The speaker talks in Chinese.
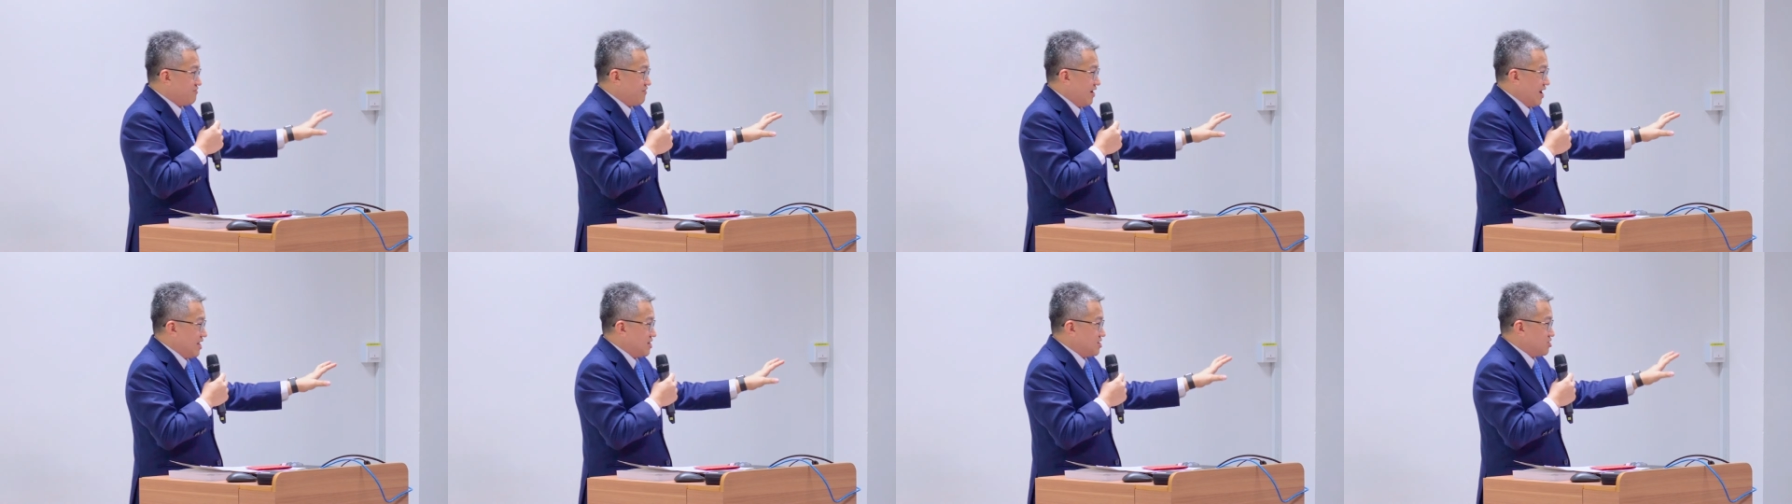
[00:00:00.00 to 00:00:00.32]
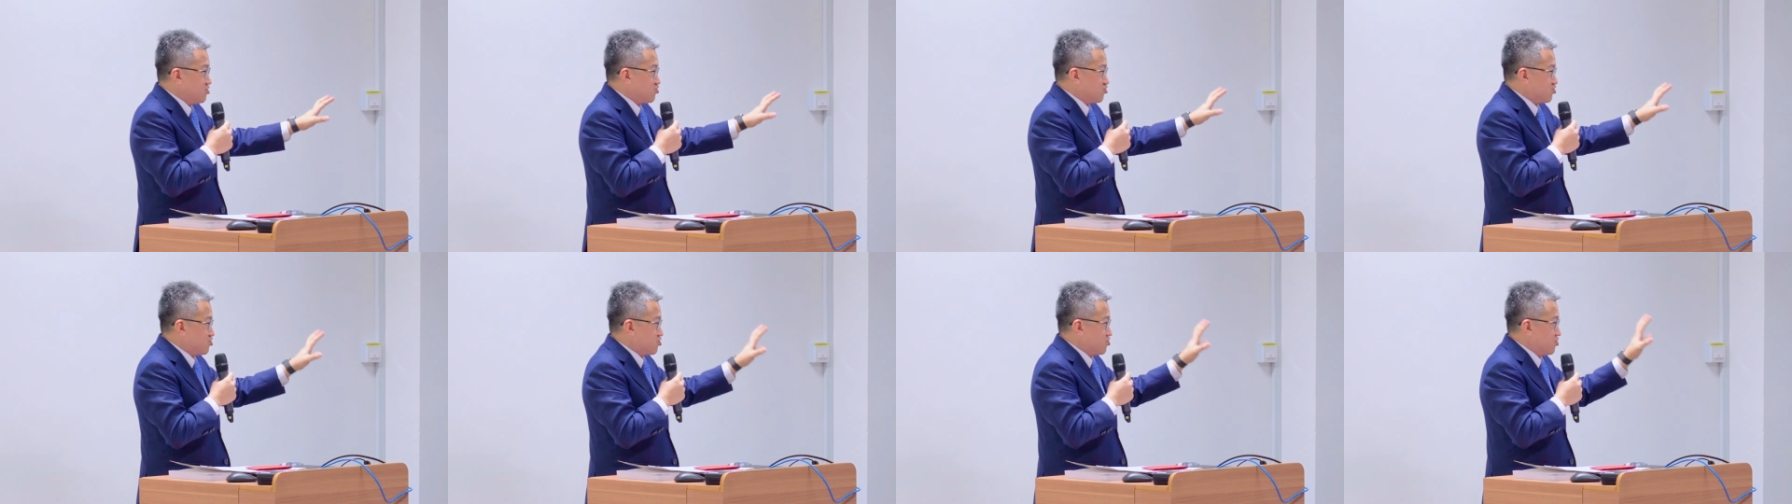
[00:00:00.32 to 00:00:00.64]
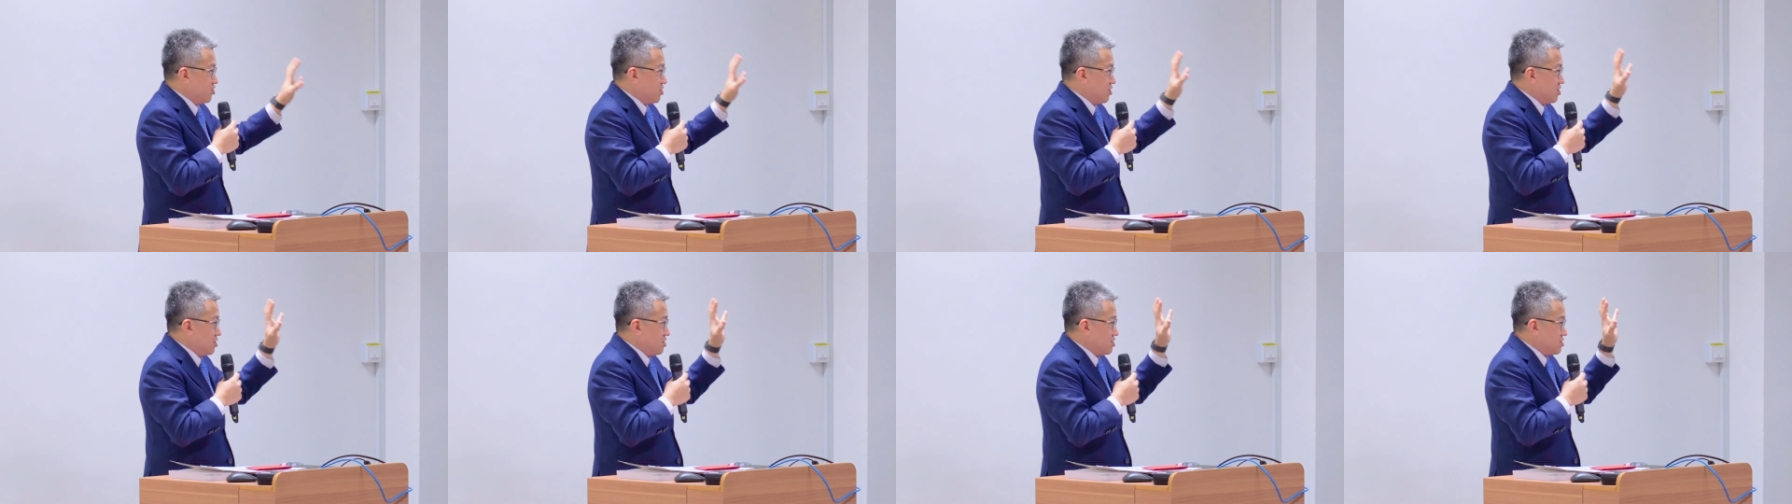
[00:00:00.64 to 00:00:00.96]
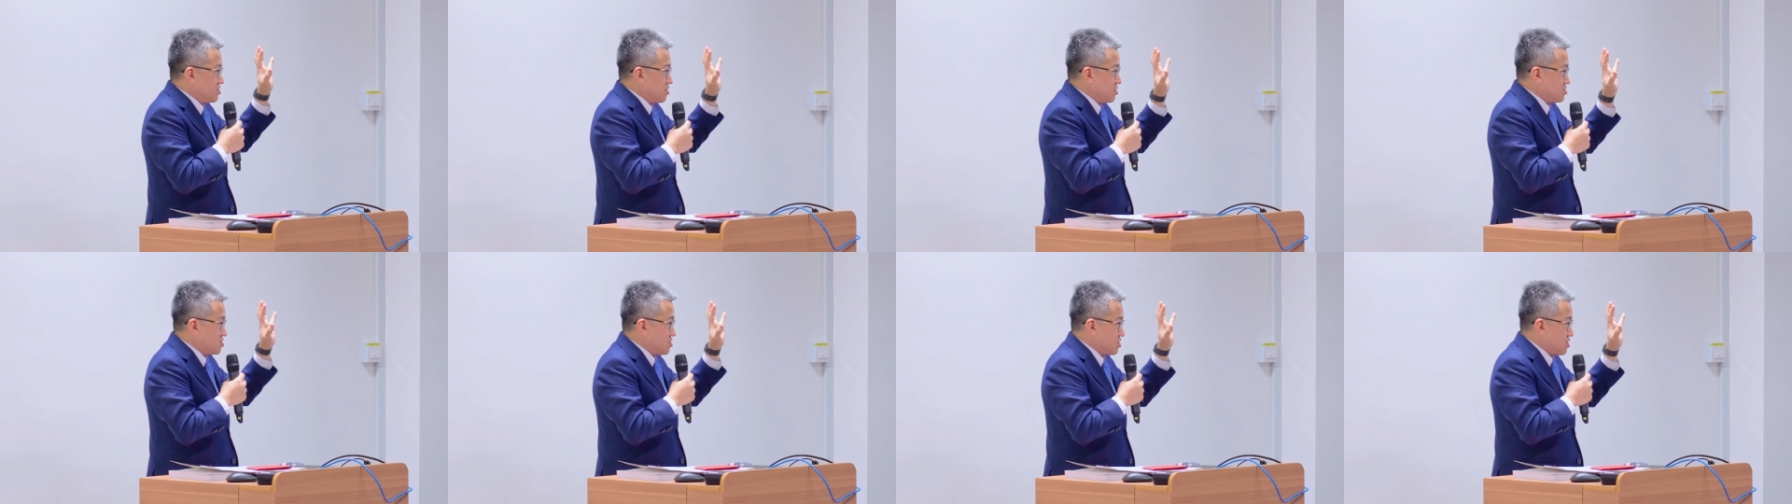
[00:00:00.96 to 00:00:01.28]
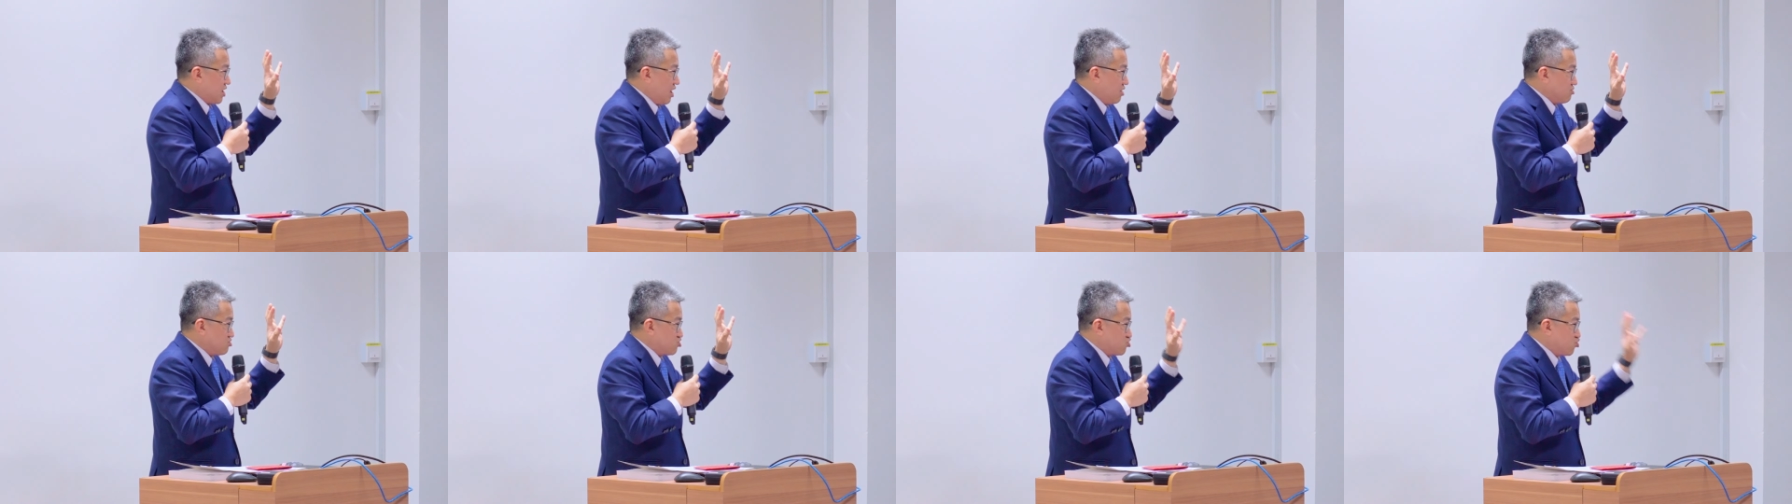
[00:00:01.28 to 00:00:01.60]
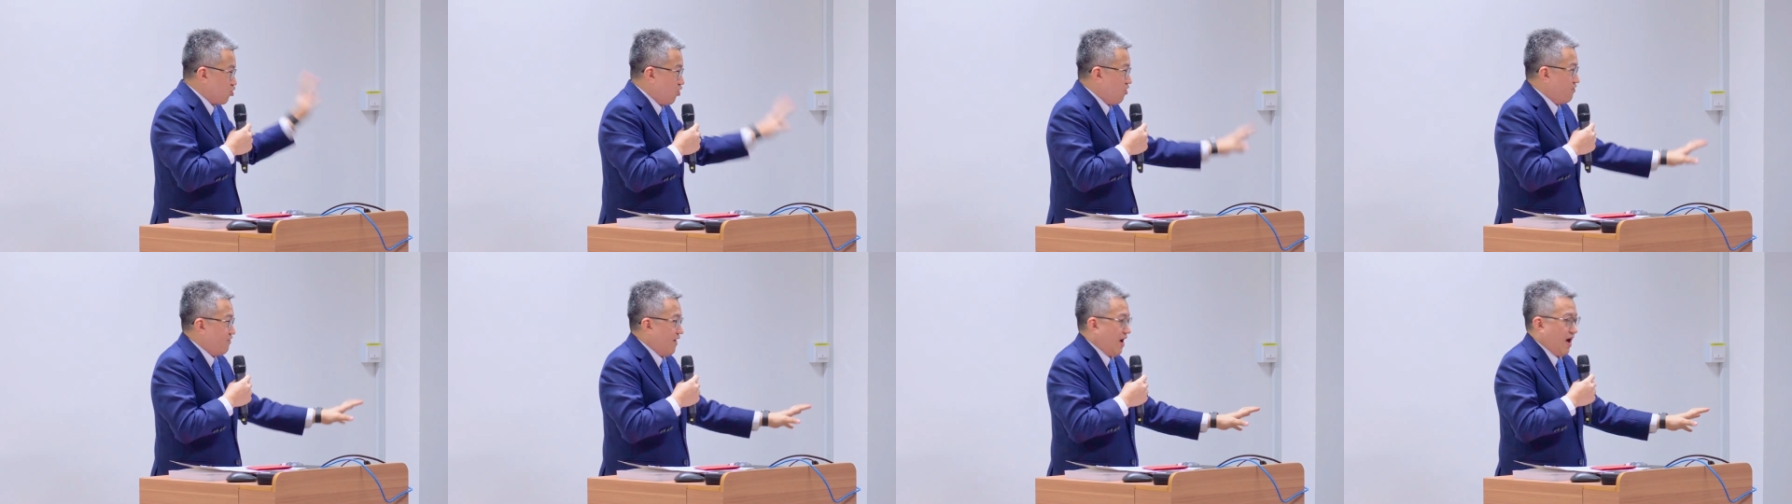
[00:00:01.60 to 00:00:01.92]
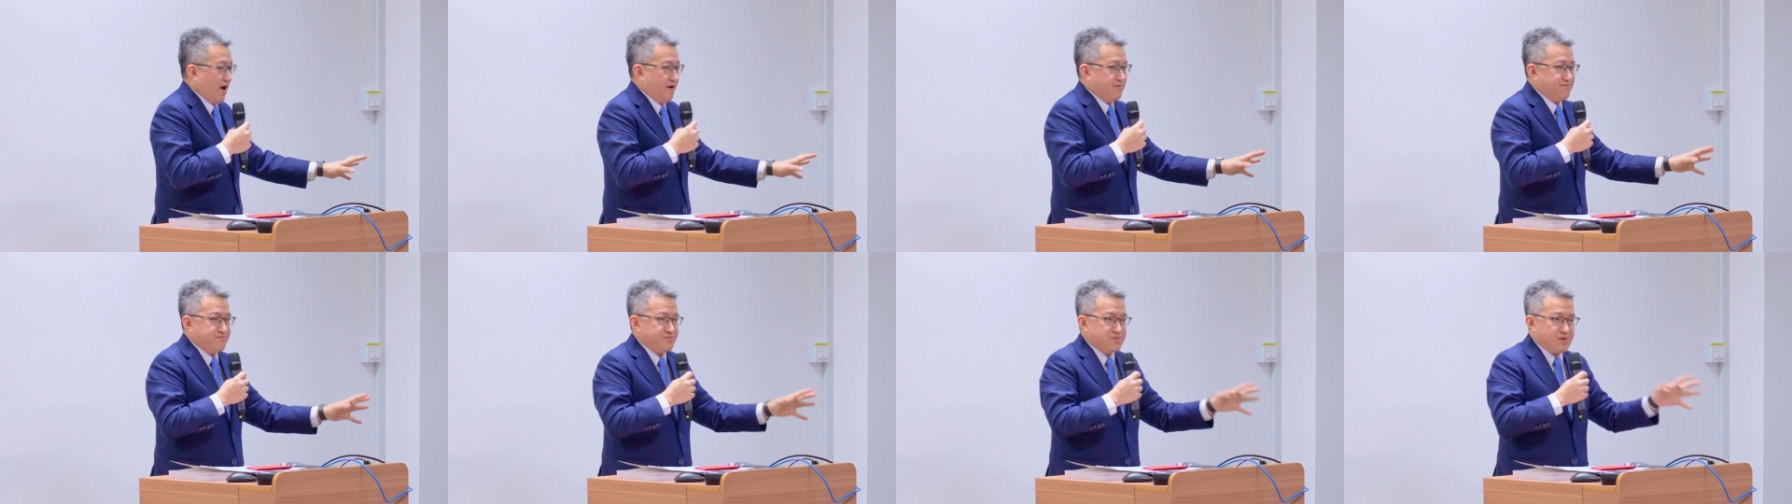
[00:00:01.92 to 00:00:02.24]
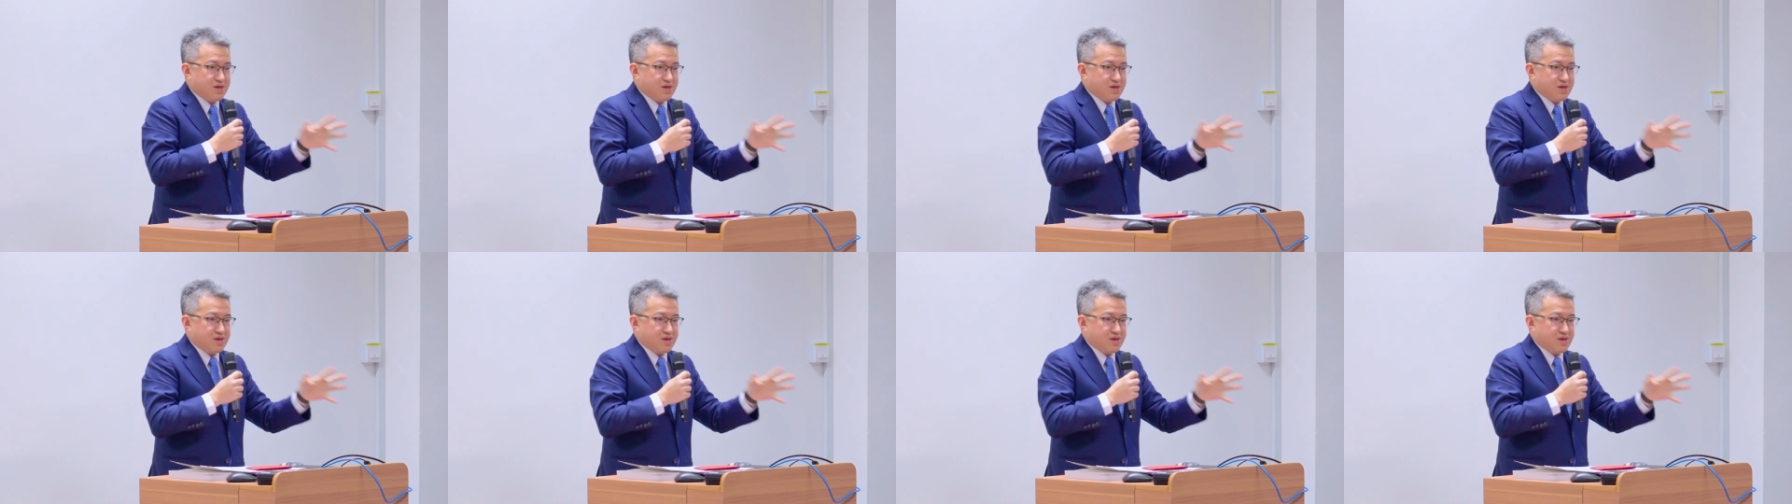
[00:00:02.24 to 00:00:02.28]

values 的这套说法。